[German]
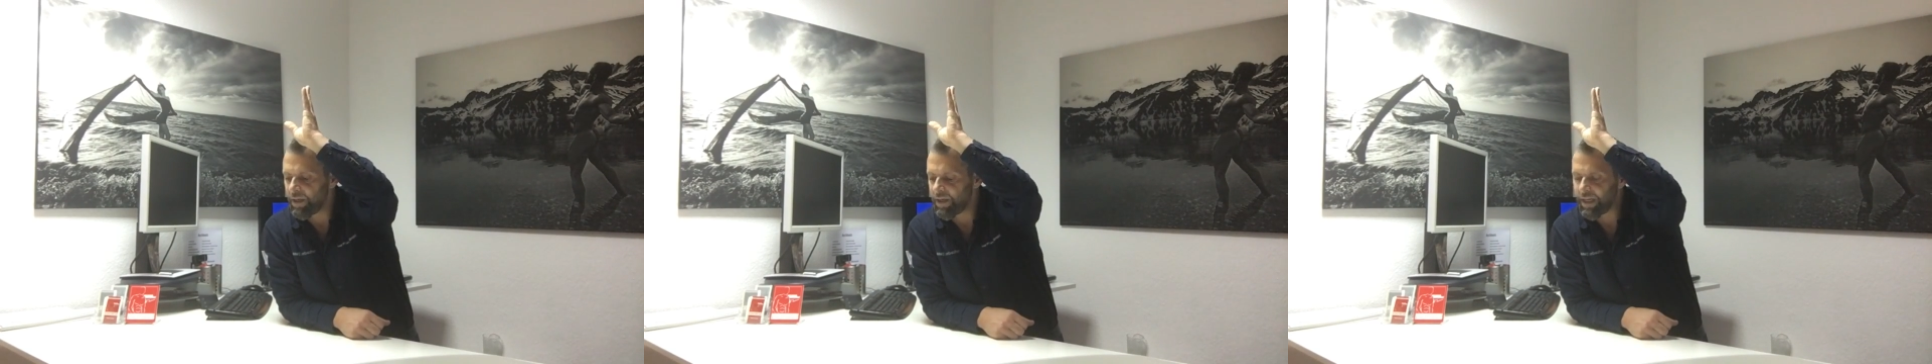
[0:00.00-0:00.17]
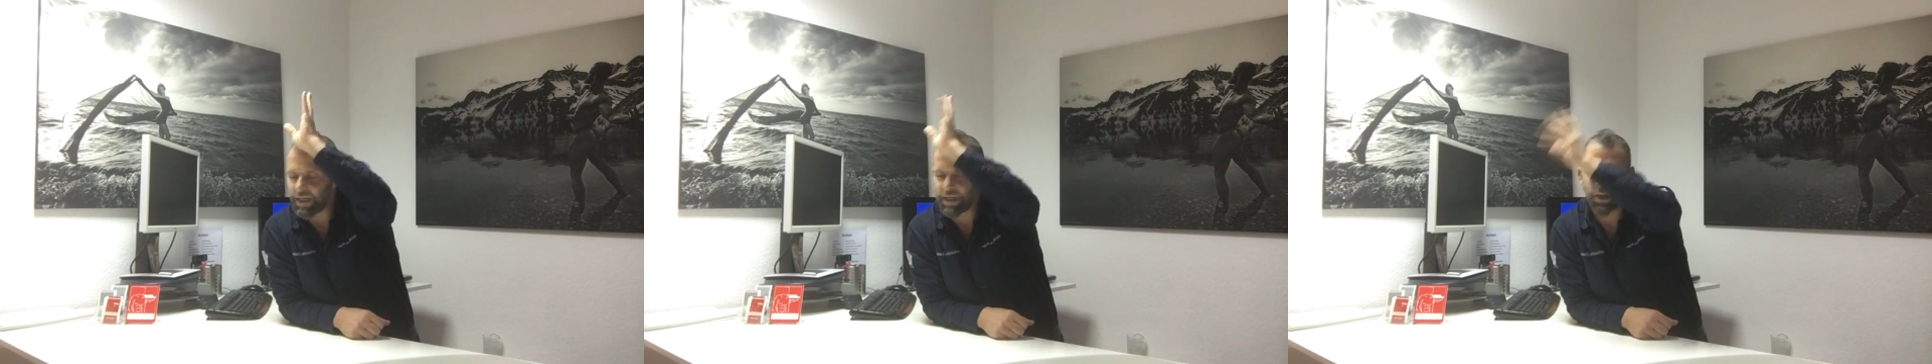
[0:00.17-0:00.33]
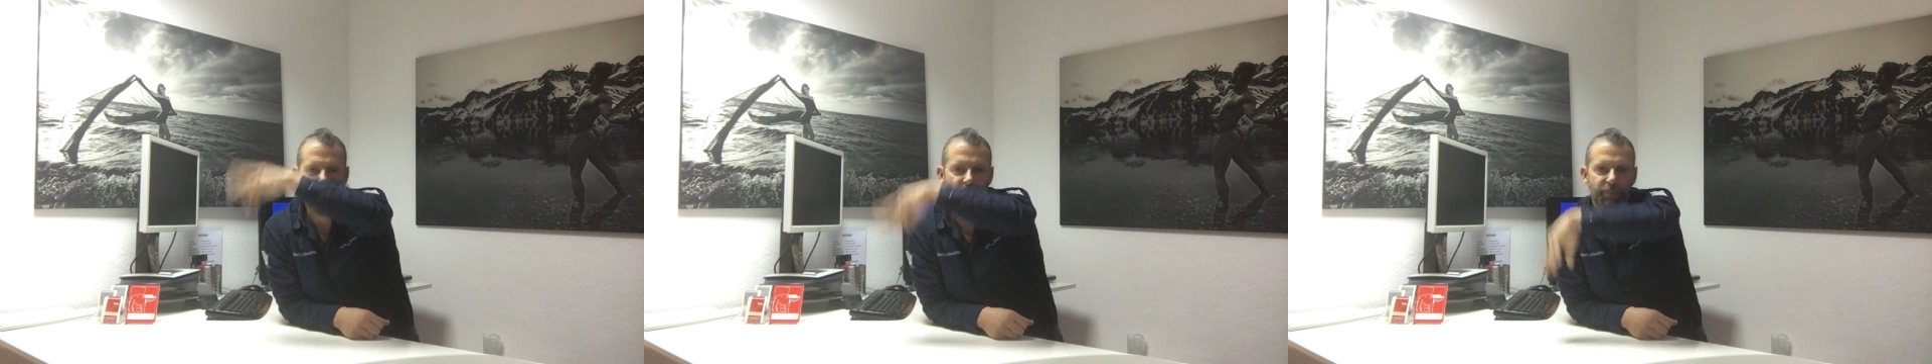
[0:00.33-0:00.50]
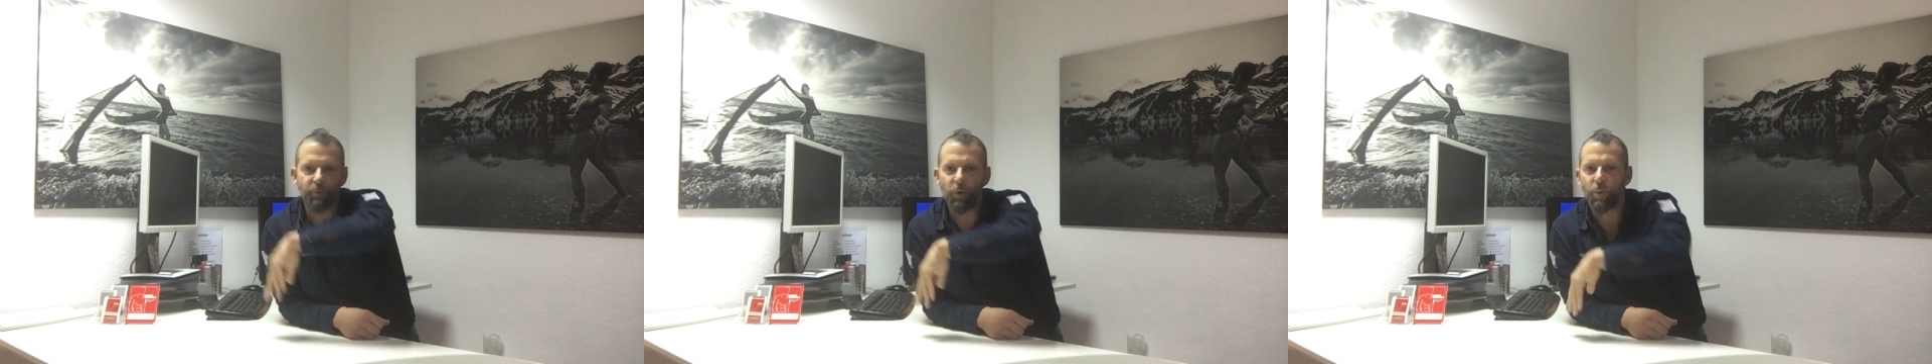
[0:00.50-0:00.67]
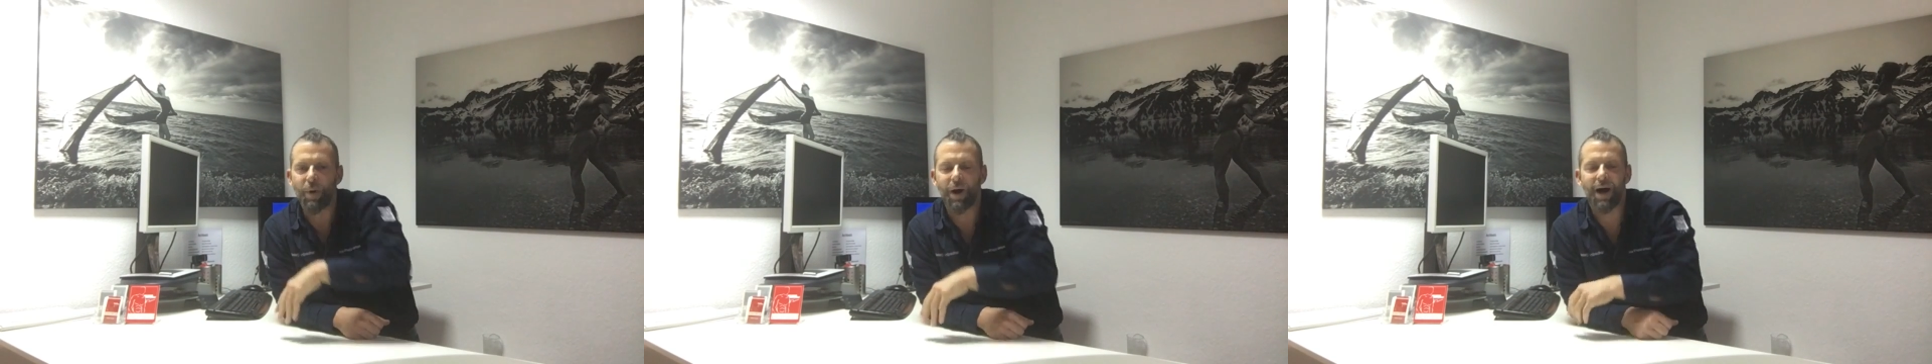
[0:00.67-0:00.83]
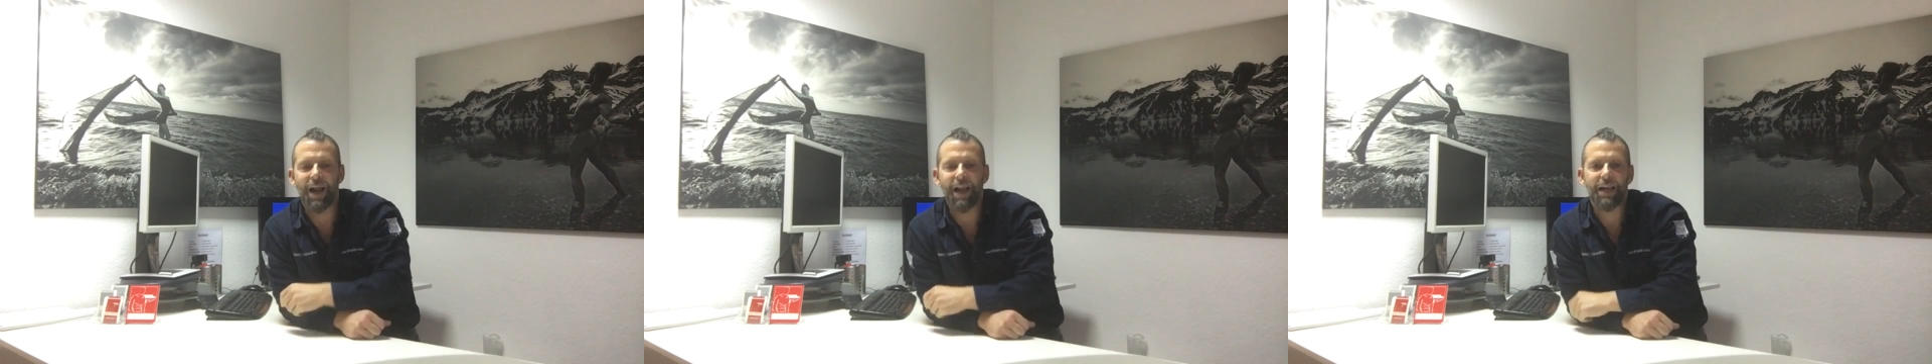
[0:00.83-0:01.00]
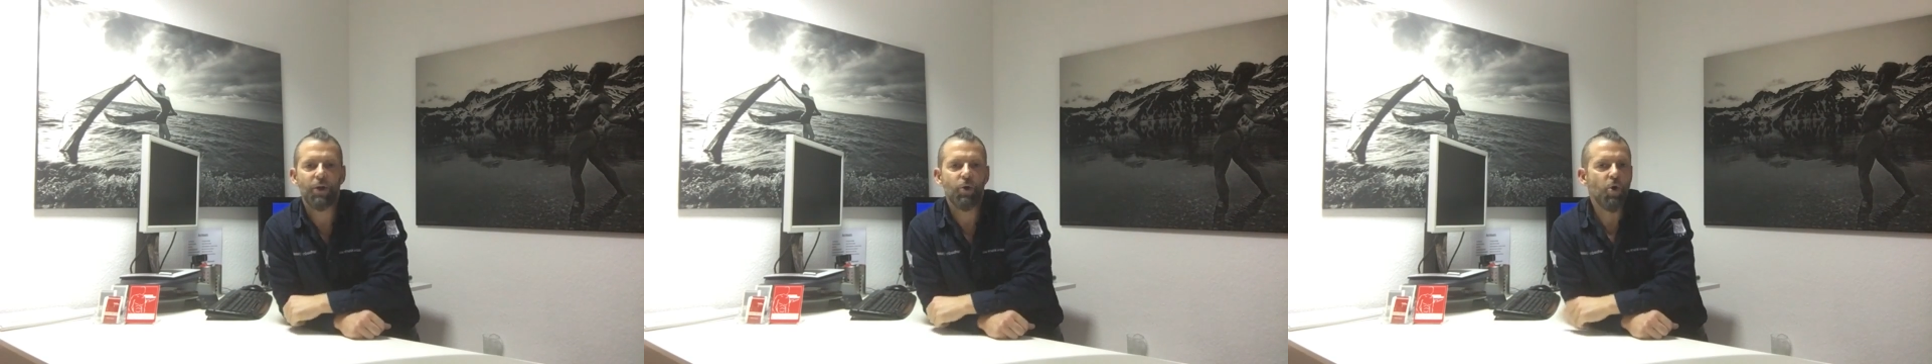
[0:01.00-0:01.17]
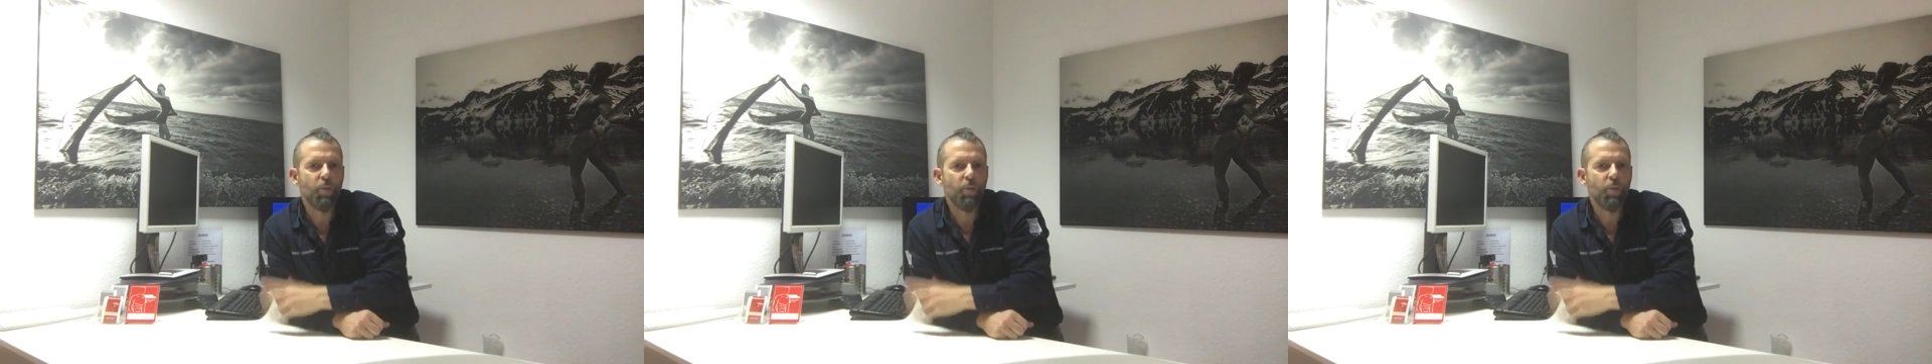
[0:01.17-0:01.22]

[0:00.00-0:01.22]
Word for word: ach äh, überall.